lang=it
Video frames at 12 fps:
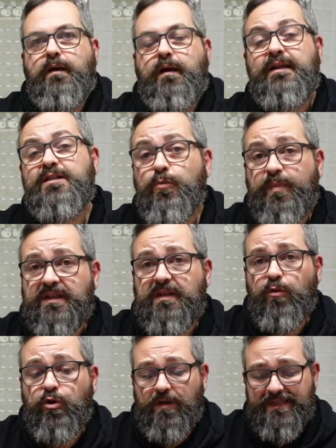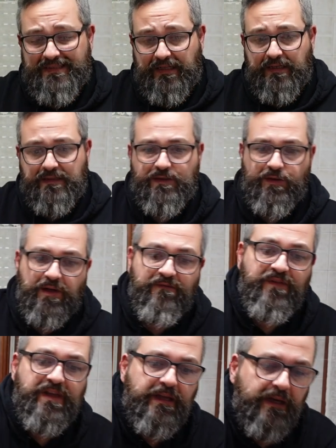Adesso partiamo con l'installazione
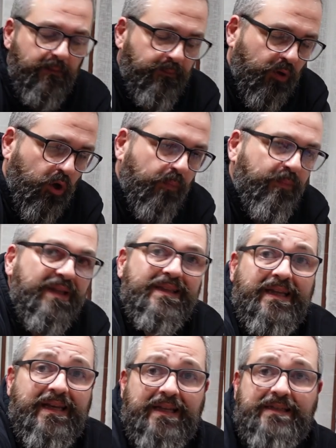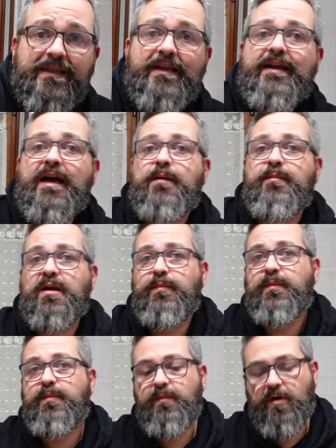vera e propria della telecamera.
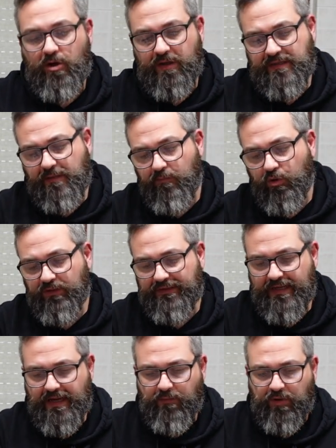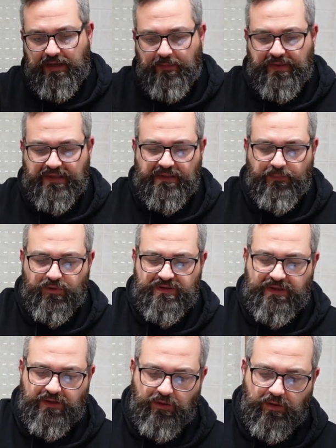Per prima cosa montiamo nella parte
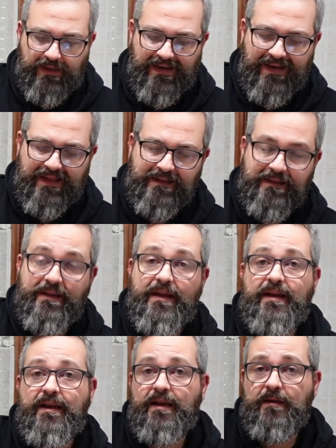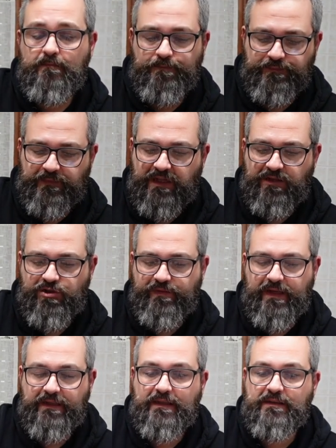posteriore l'antenna che ci
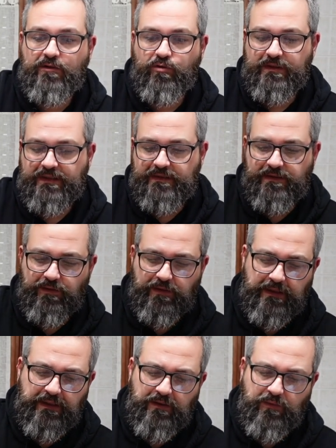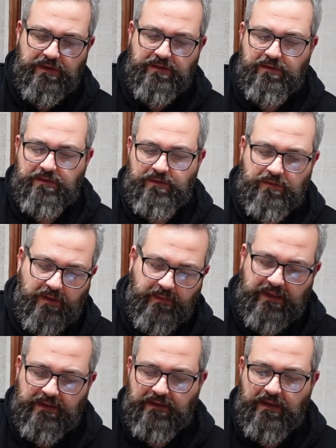viene data in dotazione, questo
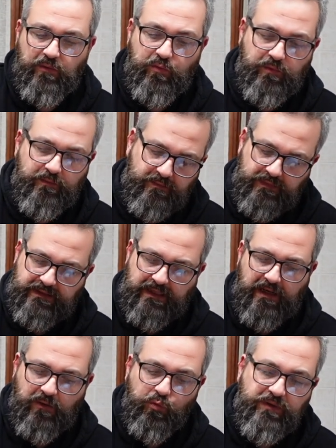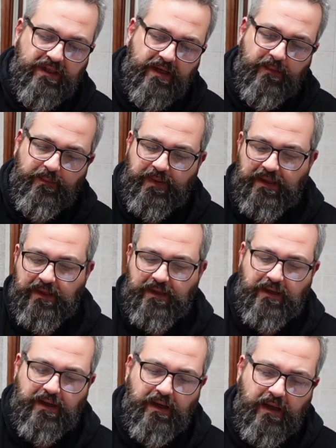sicuramente sarà utile
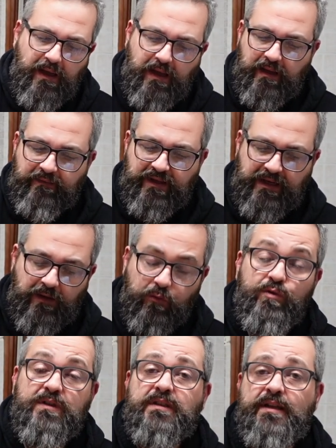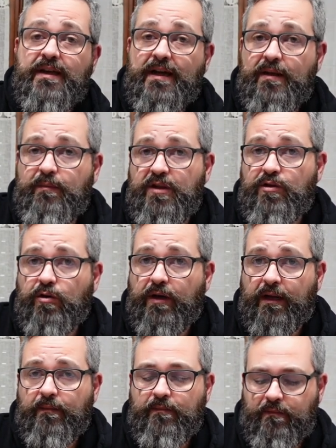per avere un segnale
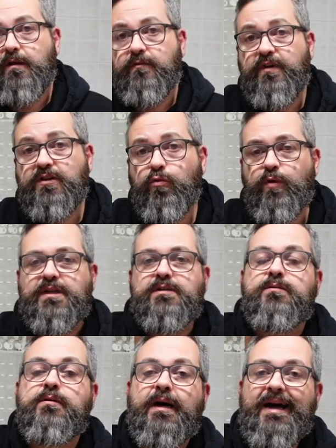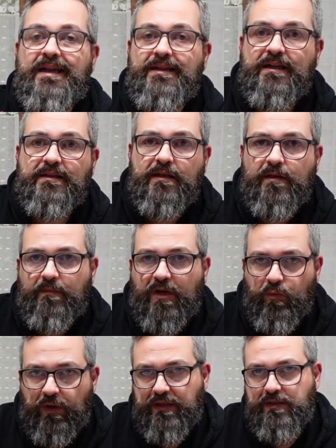migliore. Fatto questo, andate nel
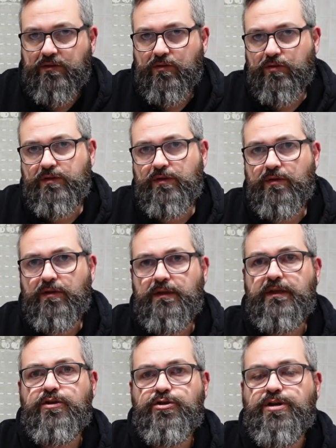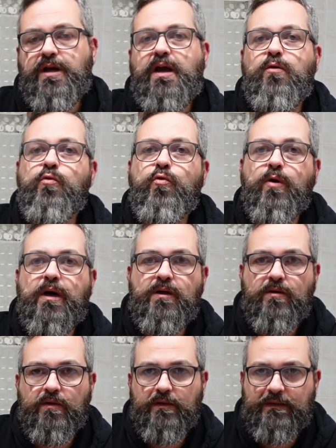manuale di istruzioni, c'è un QR
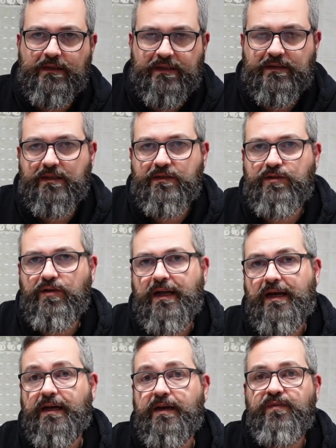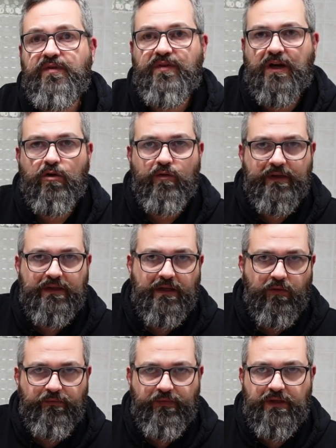code da scansionare, vi faranno vedere
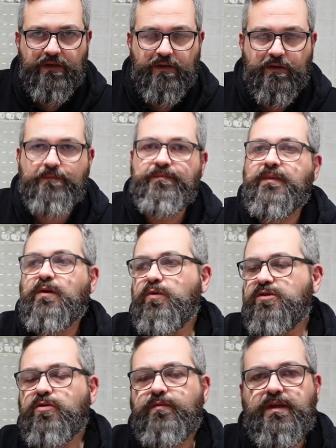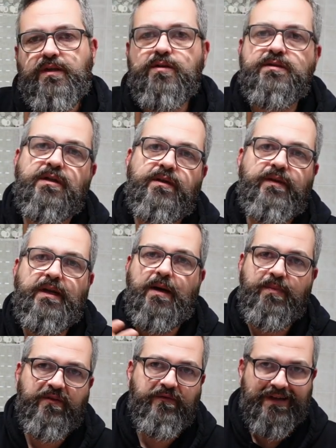un video. Questo video servirà
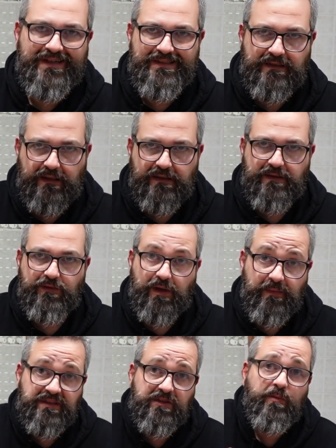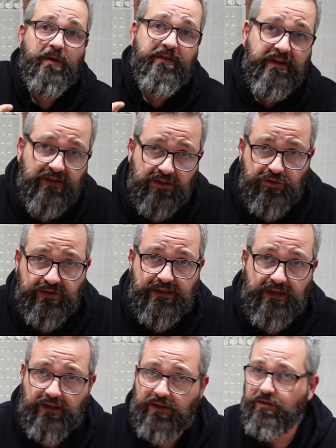per fare l'installazione, ma siccome ve la faccio
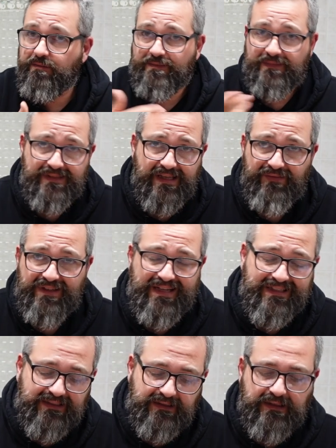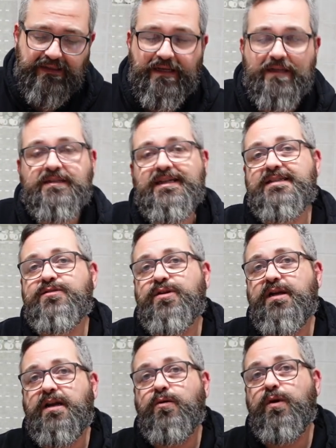vedere io, evitate di andare a
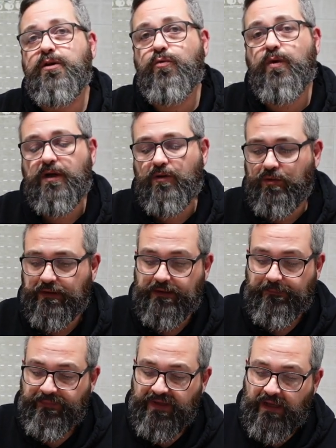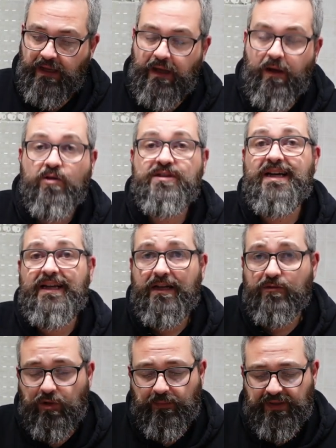scansionare quel QR code. Ho
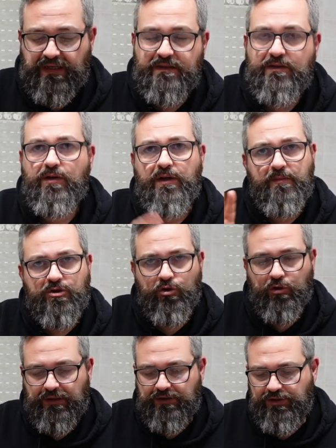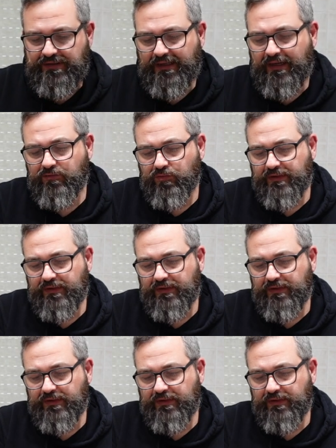scaricato l'applicazione, mi sono registrato,